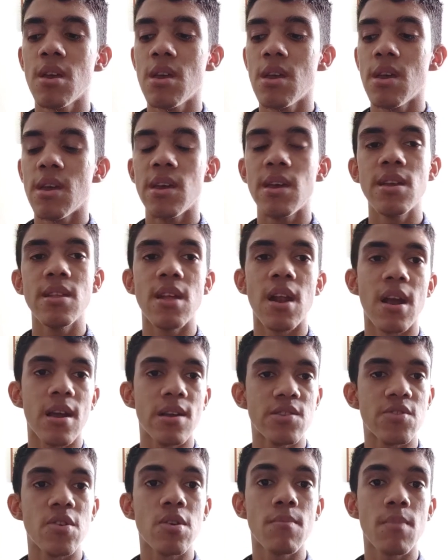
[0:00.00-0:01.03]
Y de las
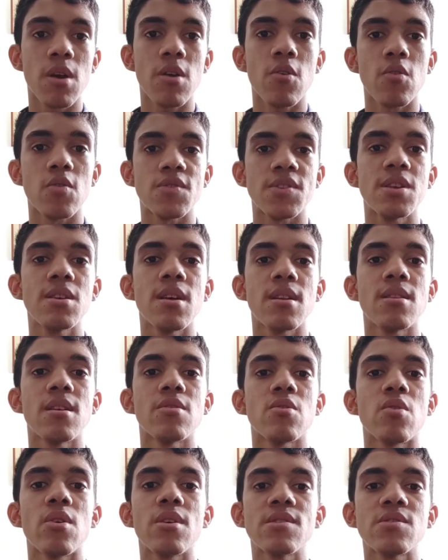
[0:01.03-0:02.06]
canciones más conocidas dentro
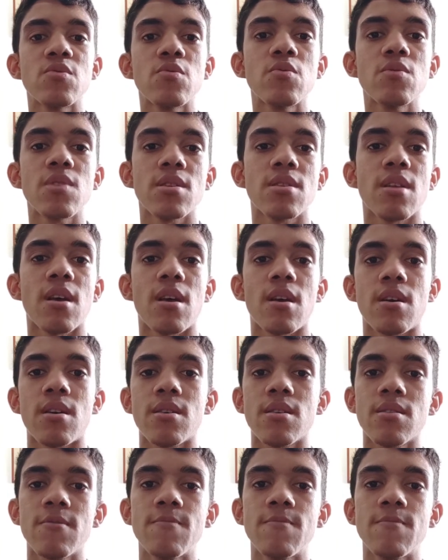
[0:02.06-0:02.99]
del suco están